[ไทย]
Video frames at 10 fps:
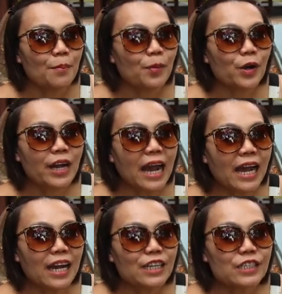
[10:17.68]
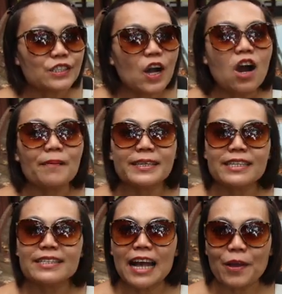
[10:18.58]
โปสอะชอบที่
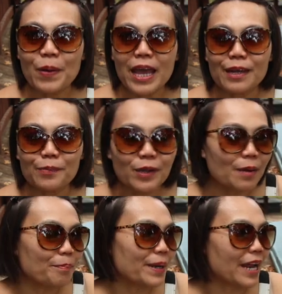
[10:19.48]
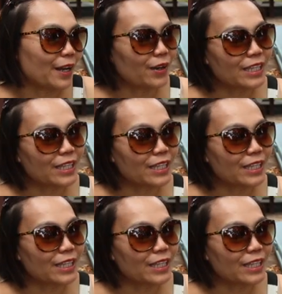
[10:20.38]
จะใส่แว่นโปสก็เปลี่ยน